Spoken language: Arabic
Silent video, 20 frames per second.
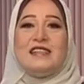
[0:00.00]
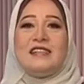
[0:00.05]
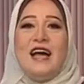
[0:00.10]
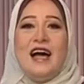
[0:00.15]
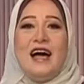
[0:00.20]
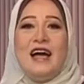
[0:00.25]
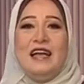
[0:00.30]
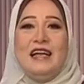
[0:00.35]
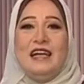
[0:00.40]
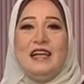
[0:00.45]

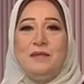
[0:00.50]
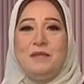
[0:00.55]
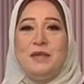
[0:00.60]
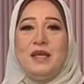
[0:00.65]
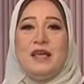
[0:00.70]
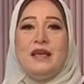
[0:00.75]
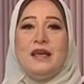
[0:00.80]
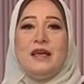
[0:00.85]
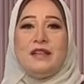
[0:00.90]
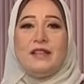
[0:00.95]

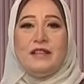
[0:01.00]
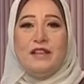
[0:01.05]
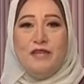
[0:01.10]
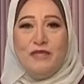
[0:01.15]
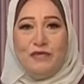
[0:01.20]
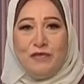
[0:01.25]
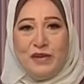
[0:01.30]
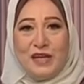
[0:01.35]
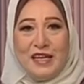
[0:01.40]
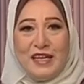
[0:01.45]
تعلمي
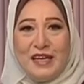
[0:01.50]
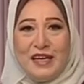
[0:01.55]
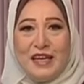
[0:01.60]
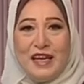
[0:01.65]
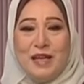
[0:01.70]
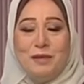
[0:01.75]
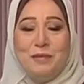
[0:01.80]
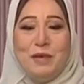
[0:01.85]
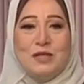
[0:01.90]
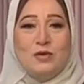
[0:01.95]
طفلك
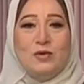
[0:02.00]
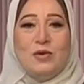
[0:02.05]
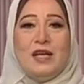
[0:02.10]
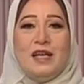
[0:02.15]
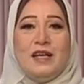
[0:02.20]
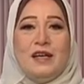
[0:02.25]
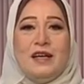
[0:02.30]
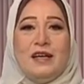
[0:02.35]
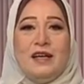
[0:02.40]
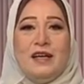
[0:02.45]

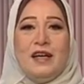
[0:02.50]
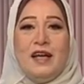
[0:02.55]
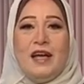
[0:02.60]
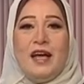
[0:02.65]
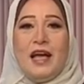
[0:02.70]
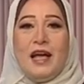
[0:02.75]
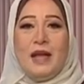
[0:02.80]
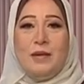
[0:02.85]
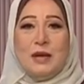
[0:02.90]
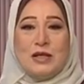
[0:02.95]
المسؤوليه
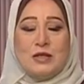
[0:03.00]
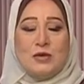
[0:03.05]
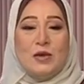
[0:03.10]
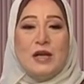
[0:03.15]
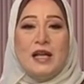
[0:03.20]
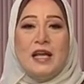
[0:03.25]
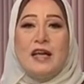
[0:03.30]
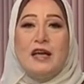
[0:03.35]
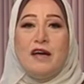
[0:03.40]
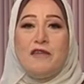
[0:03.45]

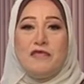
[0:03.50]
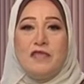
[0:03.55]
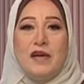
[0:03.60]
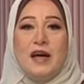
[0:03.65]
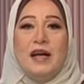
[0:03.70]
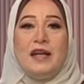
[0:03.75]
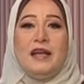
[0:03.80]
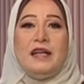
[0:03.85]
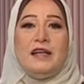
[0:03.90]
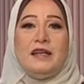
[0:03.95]
المسؤوليه
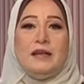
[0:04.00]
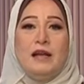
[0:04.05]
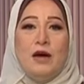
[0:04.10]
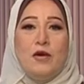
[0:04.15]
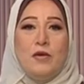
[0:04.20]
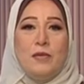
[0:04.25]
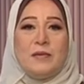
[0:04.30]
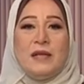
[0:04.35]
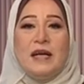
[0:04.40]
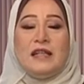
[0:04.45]
فعلا
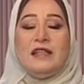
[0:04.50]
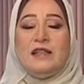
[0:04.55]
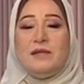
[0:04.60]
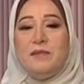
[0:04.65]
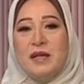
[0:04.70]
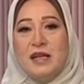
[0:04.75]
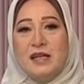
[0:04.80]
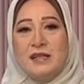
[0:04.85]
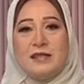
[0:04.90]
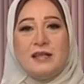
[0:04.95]
لو
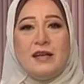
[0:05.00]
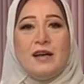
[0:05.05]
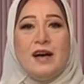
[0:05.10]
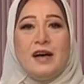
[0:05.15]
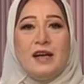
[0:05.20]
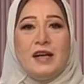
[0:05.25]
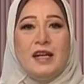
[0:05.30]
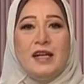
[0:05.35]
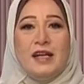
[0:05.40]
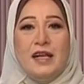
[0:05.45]
ابتدت من
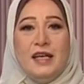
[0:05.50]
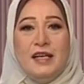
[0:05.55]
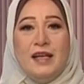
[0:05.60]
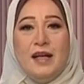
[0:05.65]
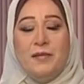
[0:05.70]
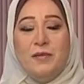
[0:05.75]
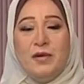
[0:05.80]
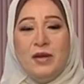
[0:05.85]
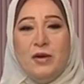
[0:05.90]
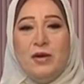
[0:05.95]
الصغر ان
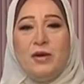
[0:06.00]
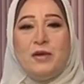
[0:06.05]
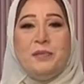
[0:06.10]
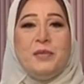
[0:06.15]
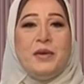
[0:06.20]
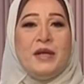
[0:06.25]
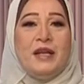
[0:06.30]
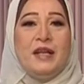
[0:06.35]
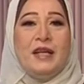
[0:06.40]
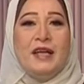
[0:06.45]
احنا بنر...
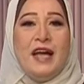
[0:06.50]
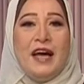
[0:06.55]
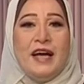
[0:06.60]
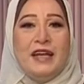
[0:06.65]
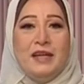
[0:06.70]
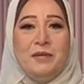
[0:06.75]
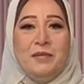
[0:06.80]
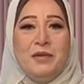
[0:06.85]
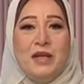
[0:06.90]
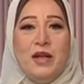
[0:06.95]
بن...
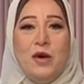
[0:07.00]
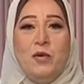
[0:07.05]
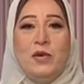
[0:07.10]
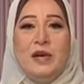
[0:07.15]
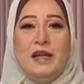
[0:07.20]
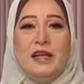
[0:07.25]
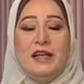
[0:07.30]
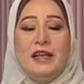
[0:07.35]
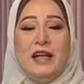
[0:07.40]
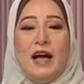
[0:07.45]
يعني
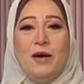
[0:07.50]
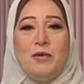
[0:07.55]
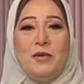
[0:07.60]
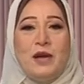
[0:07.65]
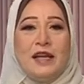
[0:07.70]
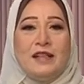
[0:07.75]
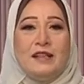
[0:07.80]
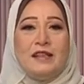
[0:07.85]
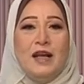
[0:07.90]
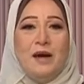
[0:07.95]
بنولي
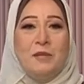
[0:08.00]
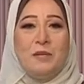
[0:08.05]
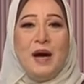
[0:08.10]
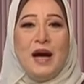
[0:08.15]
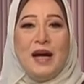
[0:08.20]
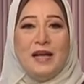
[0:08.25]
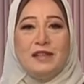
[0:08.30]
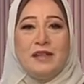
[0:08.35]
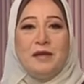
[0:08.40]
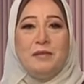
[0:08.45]
لاولادنا
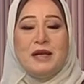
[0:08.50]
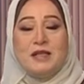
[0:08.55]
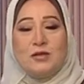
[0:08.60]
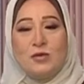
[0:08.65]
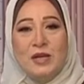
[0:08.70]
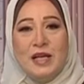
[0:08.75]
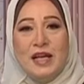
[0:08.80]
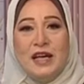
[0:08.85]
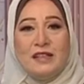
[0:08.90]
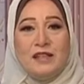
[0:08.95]
بعض
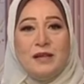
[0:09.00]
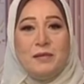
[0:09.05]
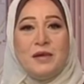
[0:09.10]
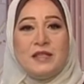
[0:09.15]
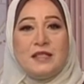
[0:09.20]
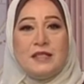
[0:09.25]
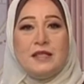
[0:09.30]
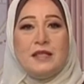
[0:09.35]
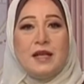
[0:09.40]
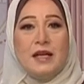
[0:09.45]
المسؤوليات
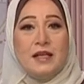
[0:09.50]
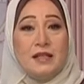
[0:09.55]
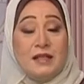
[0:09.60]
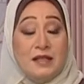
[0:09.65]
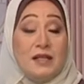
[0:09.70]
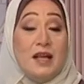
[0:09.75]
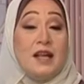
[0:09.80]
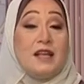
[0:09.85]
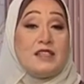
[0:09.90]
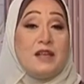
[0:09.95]
البسيطه اللي
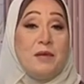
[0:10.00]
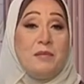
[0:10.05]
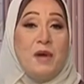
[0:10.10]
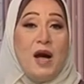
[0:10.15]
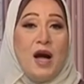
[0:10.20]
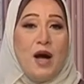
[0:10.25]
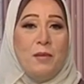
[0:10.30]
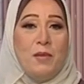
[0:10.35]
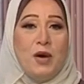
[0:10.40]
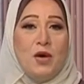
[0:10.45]
تتناسب
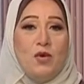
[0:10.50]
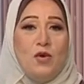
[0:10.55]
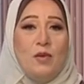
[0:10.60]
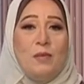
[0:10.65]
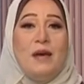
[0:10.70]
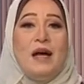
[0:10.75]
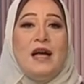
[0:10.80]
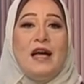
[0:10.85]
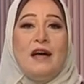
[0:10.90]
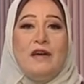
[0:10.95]
مع
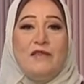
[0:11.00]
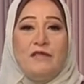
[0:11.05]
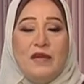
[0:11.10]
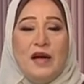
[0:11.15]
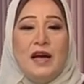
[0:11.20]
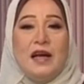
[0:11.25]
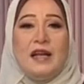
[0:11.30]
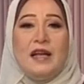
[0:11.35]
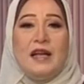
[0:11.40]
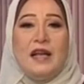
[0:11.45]
اعمارهم
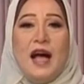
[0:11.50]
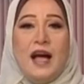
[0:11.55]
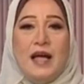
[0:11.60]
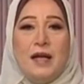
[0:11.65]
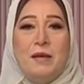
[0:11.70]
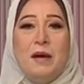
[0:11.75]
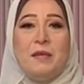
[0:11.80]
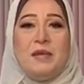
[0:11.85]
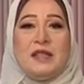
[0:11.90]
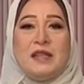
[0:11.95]
فعلا
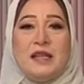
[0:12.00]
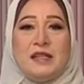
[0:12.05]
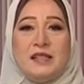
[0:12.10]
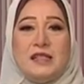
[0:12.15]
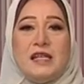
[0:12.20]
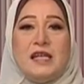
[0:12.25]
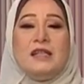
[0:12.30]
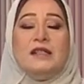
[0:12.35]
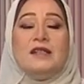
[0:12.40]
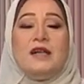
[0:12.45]
هيبقى
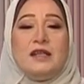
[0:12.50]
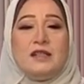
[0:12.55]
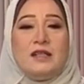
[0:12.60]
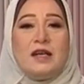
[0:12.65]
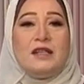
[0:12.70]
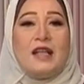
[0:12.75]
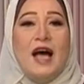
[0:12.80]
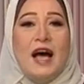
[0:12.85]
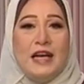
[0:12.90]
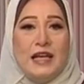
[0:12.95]
بالتدريج
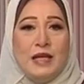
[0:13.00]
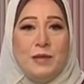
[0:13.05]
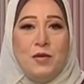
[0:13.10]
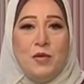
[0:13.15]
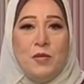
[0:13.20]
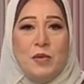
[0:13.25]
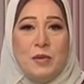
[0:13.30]
نقدر نعلمهم